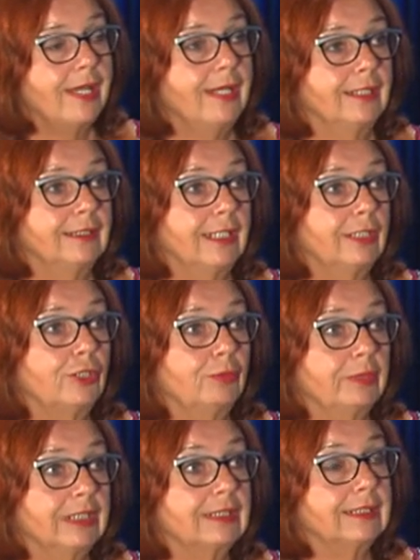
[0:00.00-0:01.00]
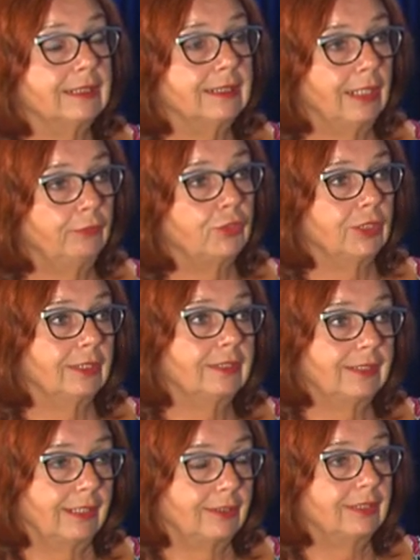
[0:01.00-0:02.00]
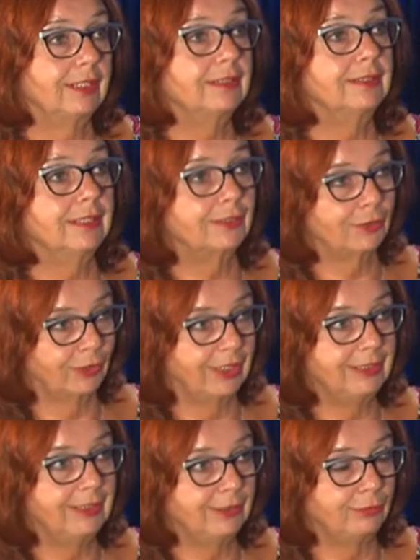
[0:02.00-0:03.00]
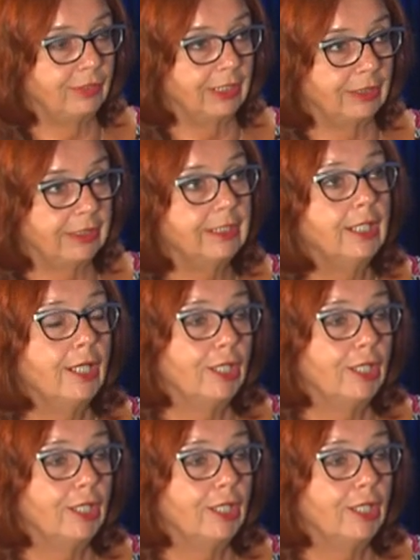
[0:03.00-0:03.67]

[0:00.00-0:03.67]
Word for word: Mhm. Natomiast zawsze stać nas na zorganizowanie